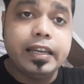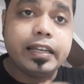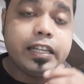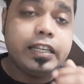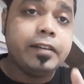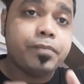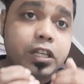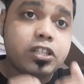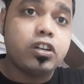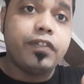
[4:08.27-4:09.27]
ইংরাজি
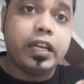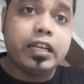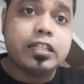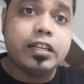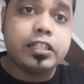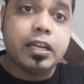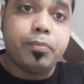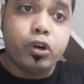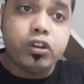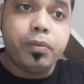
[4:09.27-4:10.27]
হিস্ট্রি অফ ইংলিশ লিটারেচার
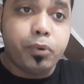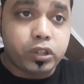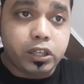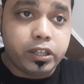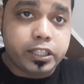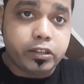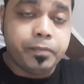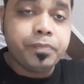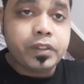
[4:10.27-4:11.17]
বইগুলো পড়তে হয়েছিল